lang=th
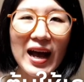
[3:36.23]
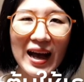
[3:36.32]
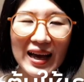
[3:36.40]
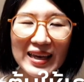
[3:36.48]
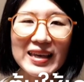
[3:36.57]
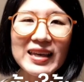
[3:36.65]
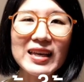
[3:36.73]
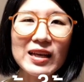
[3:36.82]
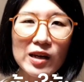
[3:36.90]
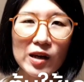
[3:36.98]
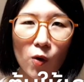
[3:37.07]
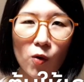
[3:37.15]
ให้
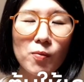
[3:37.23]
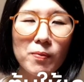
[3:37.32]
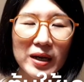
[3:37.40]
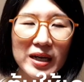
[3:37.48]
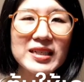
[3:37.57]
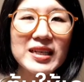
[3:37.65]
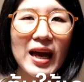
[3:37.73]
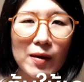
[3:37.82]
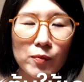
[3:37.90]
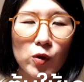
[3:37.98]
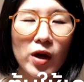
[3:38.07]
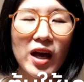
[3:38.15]
ลงมือ
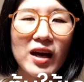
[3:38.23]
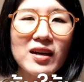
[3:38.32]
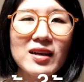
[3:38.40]
ทำด้วยค่ะ